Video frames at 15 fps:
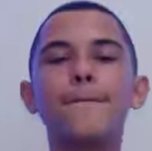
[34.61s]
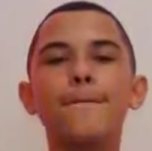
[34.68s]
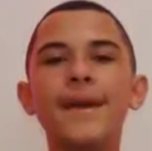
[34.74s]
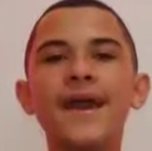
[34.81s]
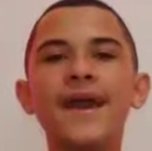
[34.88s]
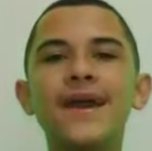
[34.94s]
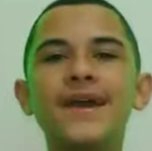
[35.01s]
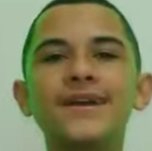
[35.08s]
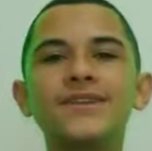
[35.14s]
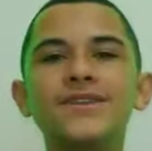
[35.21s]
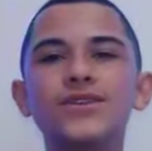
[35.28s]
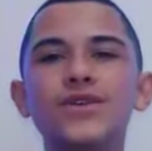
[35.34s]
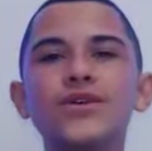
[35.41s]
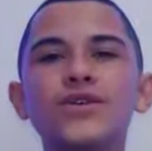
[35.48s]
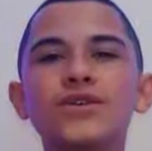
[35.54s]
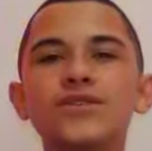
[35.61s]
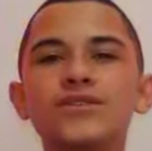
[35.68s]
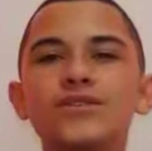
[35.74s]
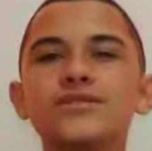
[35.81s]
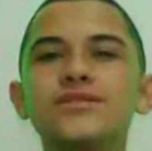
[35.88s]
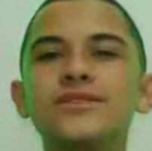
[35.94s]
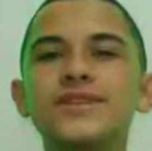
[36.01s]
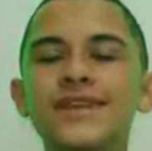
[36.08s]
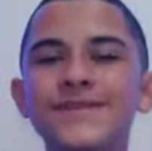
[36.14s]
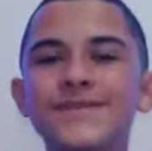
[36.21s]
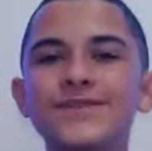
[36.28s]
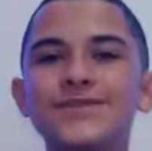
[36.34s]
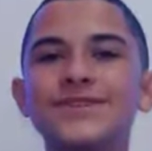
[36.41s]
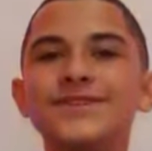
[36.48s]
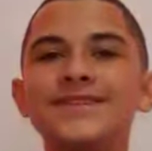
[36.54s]
Pega todos os
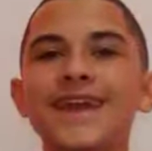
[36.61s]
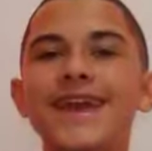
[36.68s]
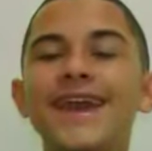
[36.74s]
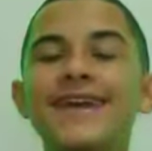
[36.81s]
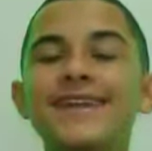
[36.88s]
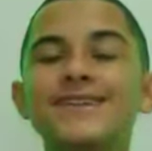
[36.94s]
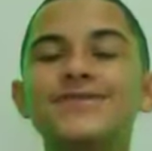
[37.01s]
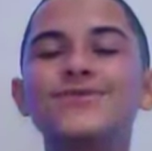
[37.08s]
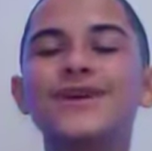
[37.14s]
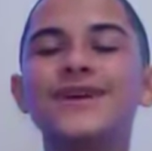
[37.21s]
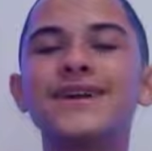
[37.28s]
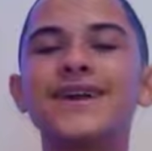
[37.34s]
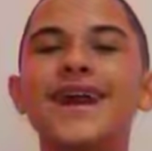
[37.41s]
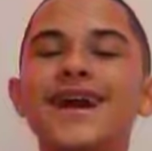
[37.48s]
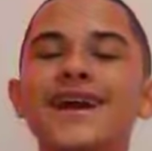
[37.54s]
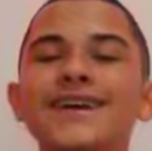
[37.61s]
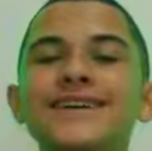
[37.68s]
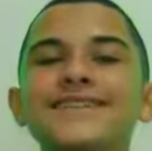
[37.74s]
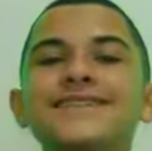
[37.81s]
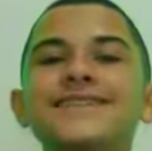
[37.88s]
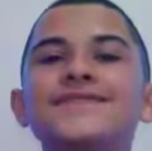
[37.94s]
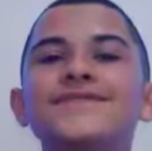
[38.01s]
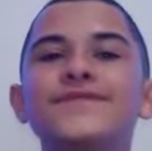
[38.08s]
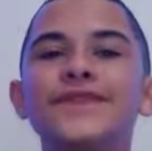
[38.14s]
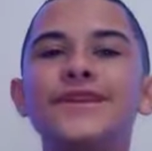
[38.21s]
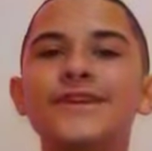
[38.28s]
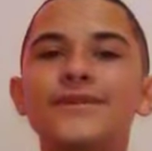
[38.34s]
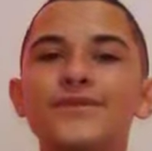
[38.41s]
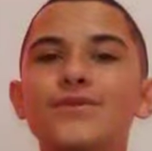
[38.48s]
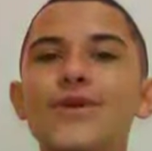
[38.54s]
livros que tem aí na sua casa e
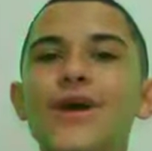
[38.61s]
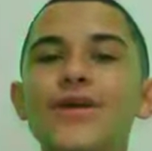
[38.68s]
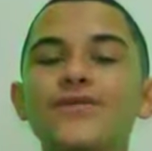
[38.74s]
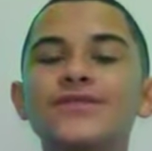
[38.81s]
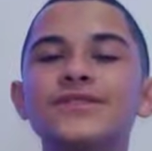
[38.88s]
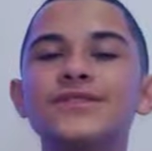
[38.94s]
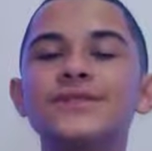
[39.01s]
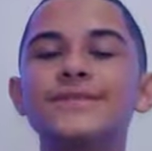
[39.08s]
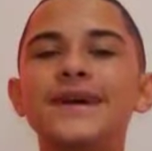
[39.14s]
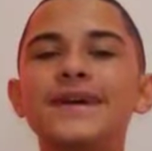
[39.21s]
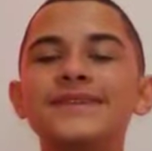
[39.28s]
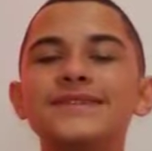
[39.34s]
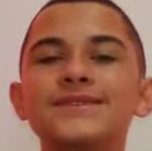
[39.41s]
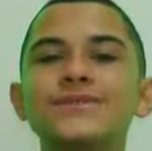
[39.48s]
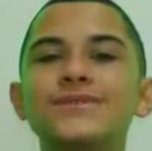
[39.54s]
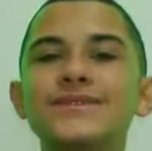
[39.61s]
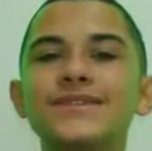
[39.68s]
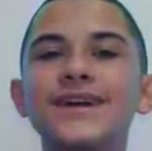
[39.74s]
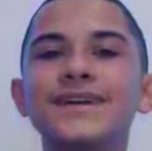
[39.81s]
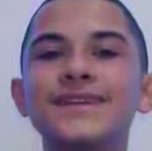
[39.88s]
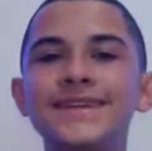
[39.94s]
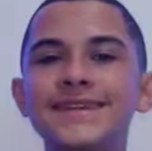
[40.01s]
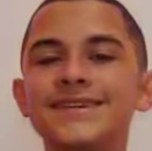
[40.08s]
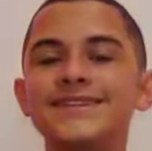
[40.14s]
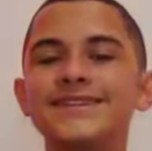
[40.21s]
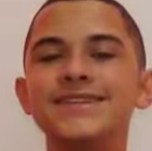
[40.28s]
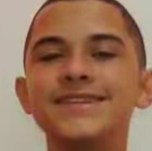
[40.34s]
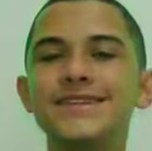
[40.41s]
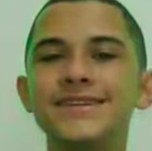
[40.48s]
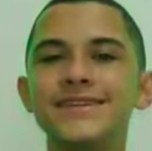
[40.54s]
vê qual você mais gostaria de
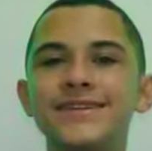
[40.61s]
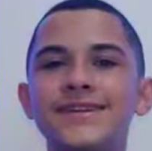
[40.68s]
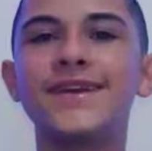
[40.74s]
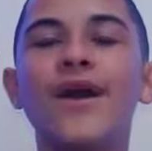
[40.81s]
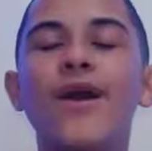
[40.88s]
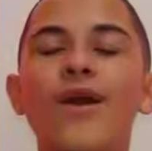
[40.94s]
ler.